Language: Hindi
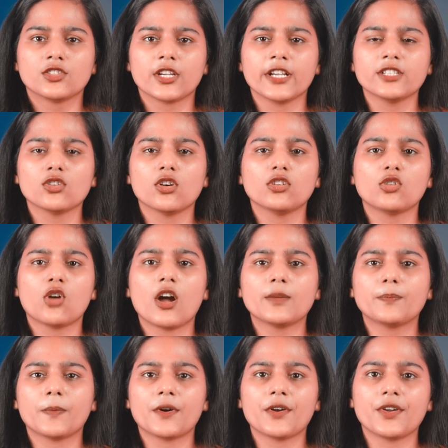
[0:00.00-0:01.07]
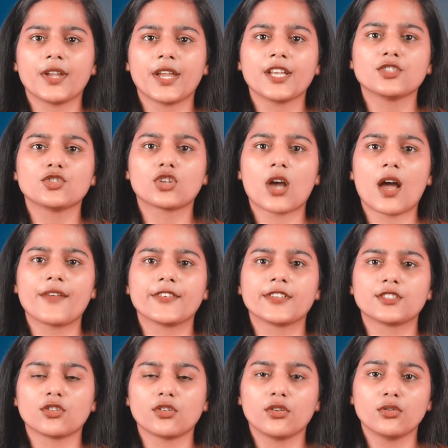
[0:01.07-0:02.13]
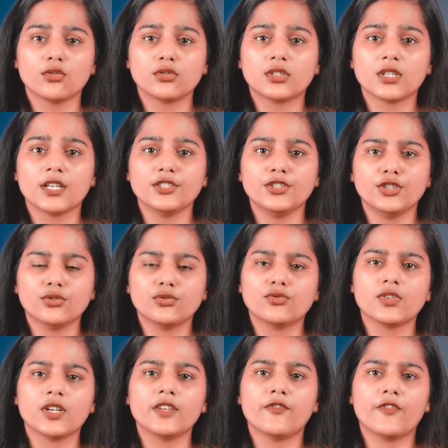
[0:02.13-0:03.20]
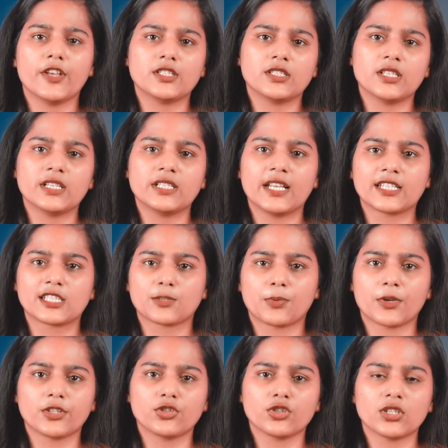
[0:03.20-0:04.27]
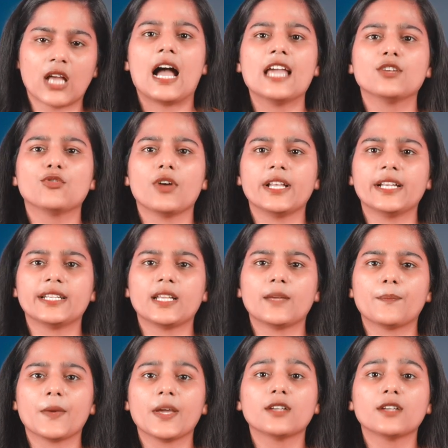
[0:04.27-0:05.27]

600 डॉट पर इंच का रेजोल्यूशन न्यूट्रल फेसियल एक्सप्रेशन हाई क्वालिटी